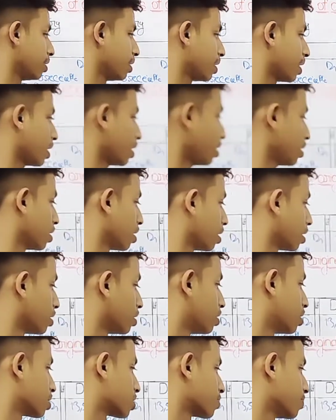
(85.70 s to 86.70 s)
ठीक है
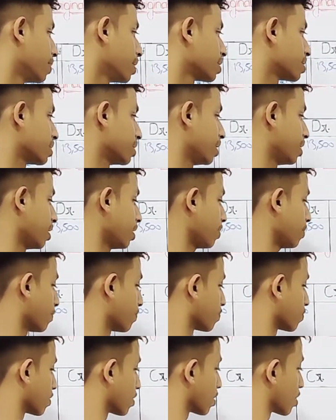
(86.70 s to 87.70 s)
जिसमें से
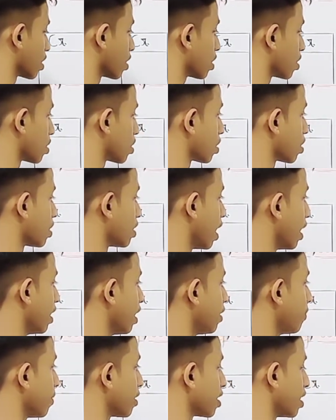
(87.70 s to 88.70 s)

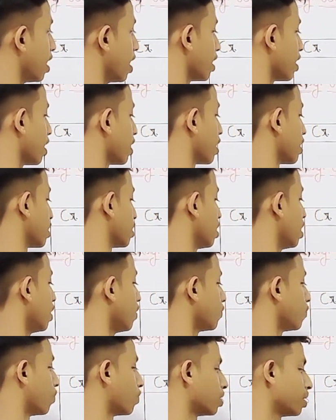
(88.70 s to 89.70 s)
क्रेडिट पे चला गया कितना
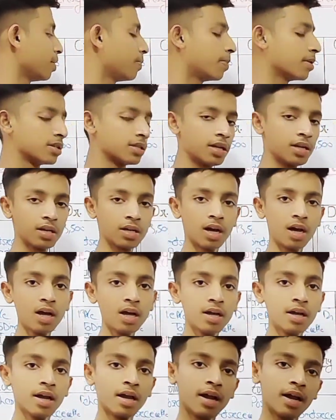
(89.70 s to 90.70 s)
फोर्टी परसेंट का
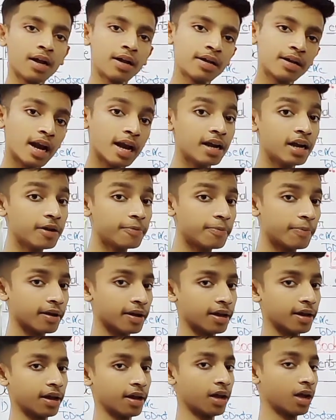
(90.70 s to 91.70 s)
क्रेडिट पे
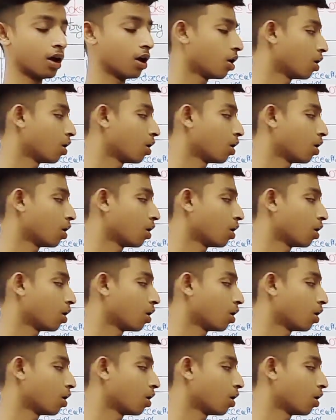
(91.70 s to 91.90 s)
है